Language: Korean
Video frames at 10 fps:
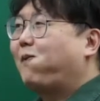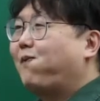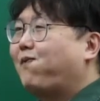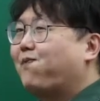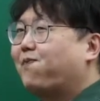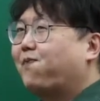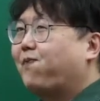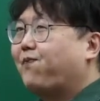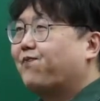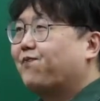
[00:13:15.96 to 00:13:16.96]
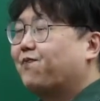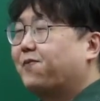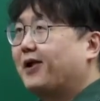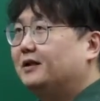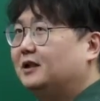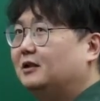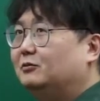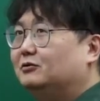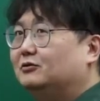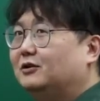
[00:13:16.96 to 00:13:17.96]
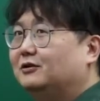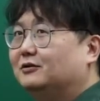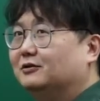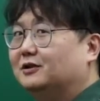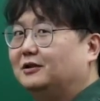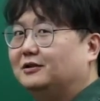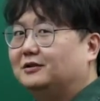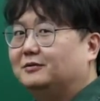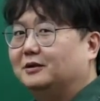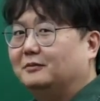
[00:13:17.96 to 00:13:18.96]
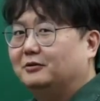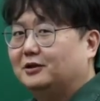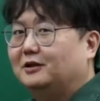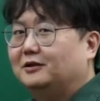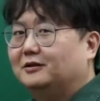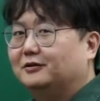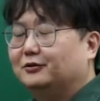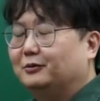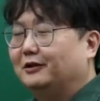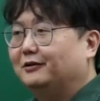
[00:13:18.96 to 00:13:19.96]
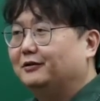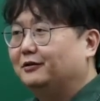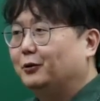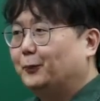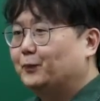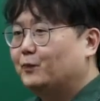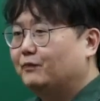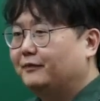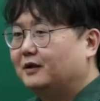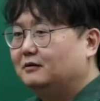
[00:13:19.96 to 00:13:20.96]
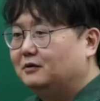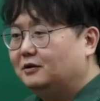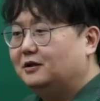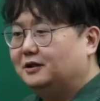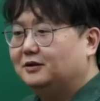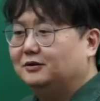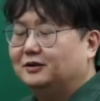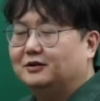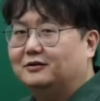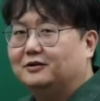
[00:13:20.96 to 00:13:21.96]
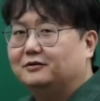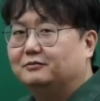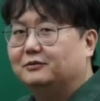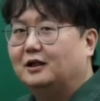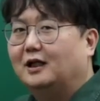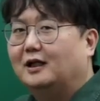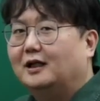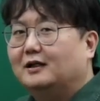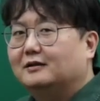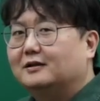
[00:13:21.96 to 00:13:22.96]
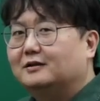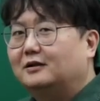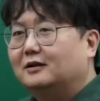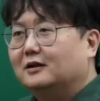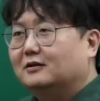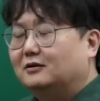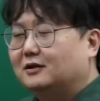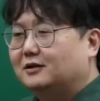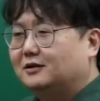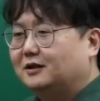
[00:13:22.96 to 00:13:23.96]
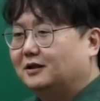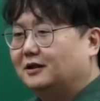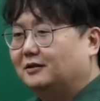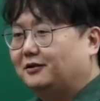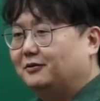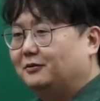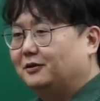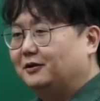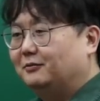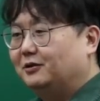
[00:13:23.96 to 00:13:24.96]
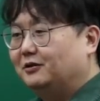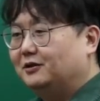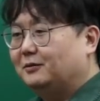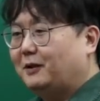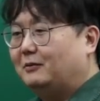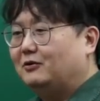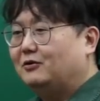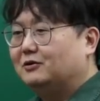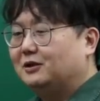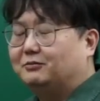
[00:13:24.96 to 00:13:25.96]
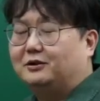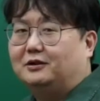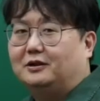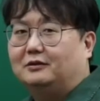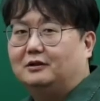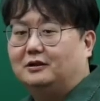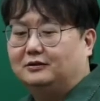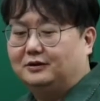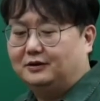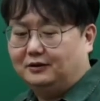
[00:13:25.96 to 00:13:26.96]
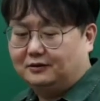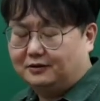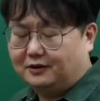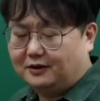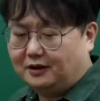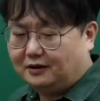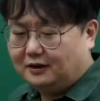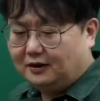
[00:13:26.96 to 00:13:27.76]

음, 제가 뭐 국회의원은 어찌 알겠습니까? 보좌관들을 좀 알거든요. 제 친구들이 거기 있습니다. 그래서 거기에서 이제 얘기 하나 들어보게 되면 이제 발목 잡기라고 하거든요. 그러니까